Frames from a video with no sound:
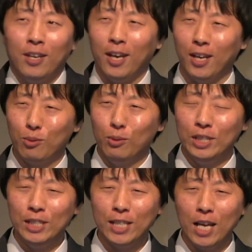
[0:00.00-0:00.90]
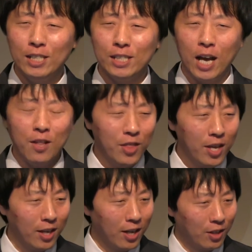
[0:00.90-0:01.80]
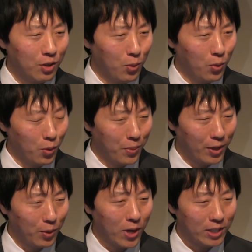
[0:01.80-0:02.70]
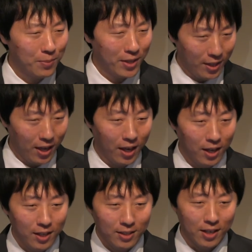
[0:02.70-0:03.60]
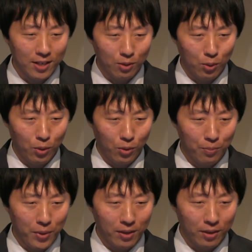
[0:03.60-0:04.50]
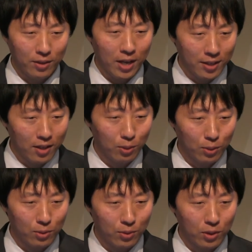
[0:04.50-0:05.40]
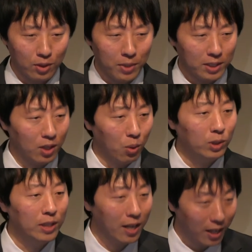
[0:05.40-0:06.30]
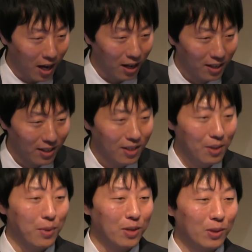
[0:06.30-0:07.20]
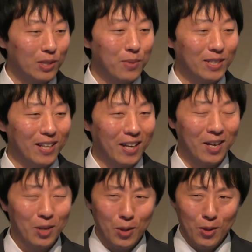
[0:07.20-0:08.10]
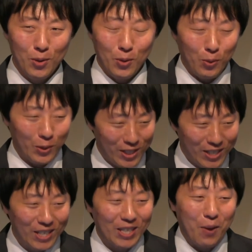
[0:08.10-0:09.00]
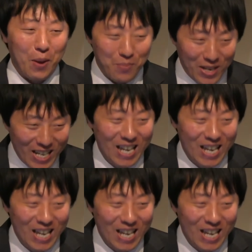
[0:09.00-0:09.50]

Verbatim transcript: えっ、ー、と2003年から日本語を勉強始めて大学を大学を卒業しまして6年間勉強しましたがこっちに来てはあんまり